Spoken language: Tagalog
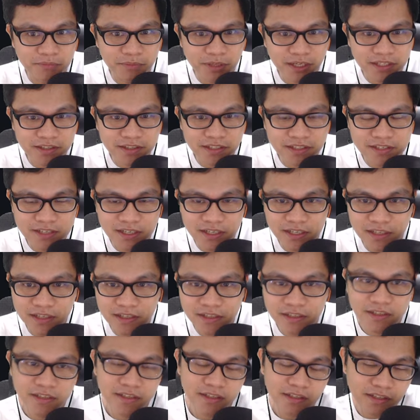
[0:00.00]
Maganda
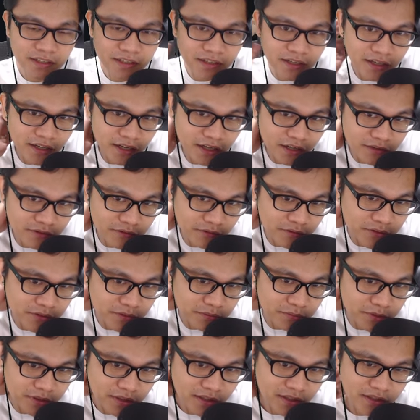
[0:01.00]
siya uh, kung
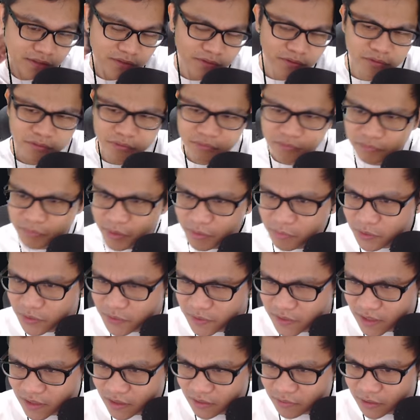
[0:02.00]
gusto mo na, oh, may
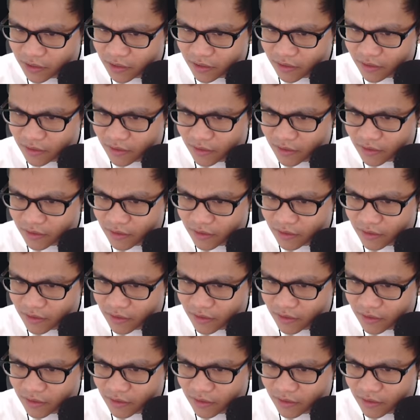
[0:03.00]
music, wait.